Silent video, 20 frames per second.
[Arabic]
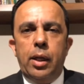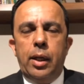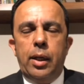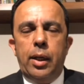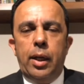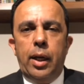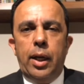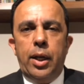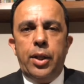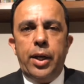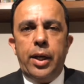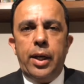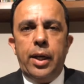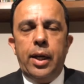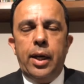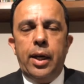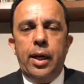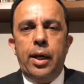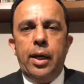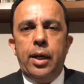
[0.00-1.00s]
ان
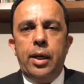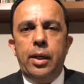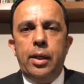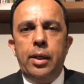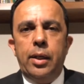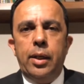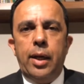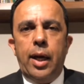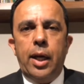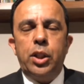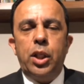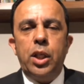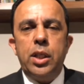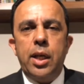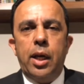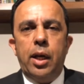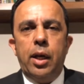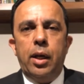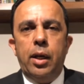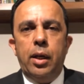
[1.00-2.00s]
لديها آه،
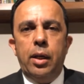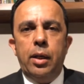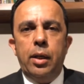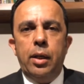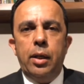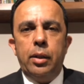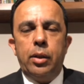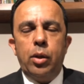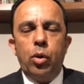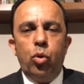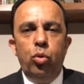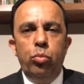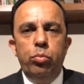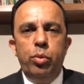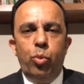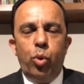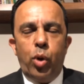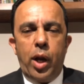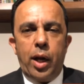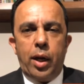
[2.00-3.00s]
اجهزه تقوم
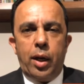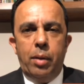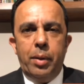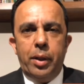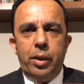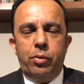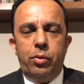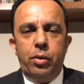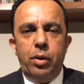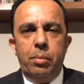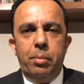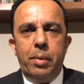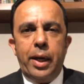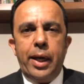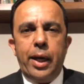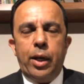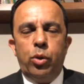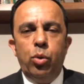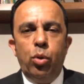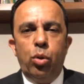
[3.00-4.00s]
بمراقبه ما
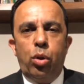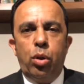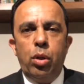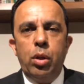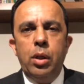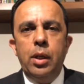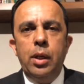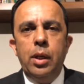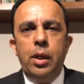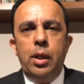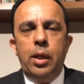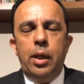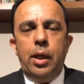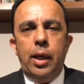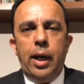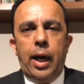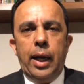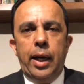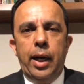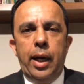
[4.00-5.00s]
يحدث
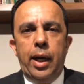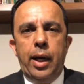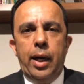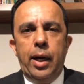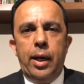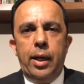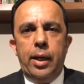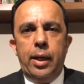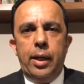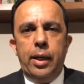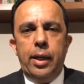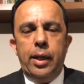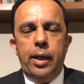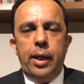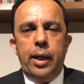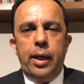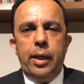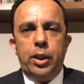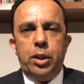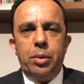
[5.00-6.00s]
على
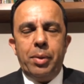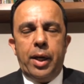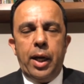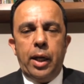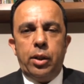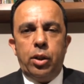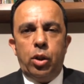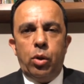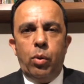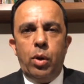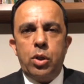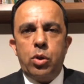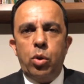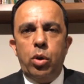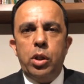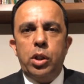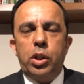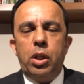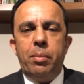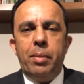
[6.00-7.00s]
آه، الشبكات التواصل
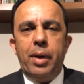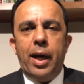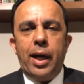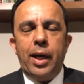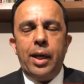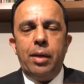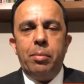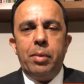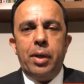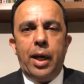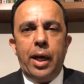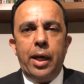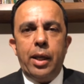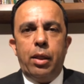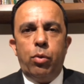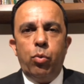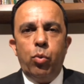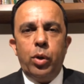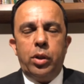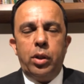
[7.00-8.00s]
الاجتماعي من حيث
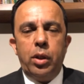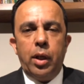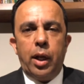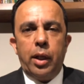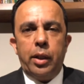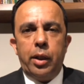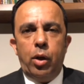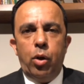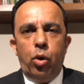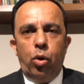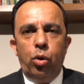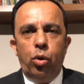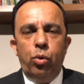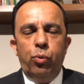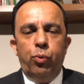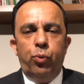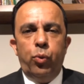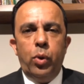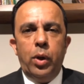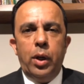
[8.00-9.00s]
وتيره
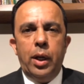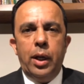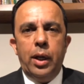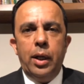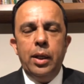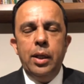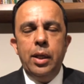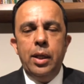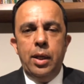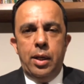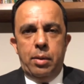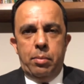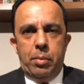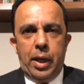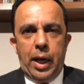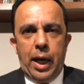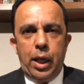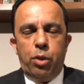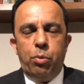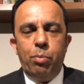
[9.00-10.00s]
العنف
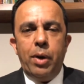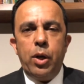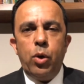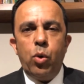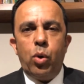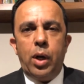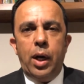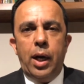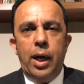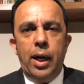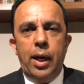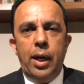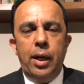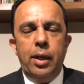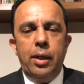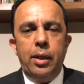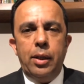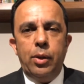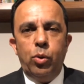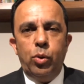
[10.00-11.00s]
ومن حيث ما يقال
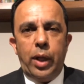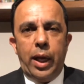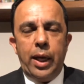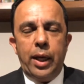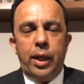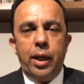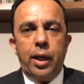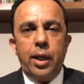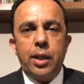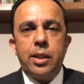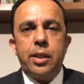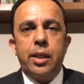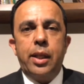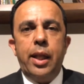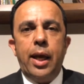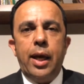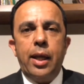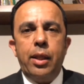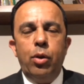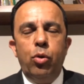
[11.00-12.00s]
هنالك رصد
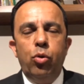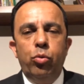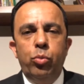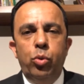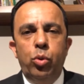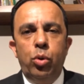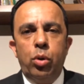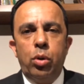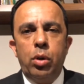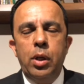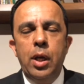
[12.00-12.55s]
لهذه الامور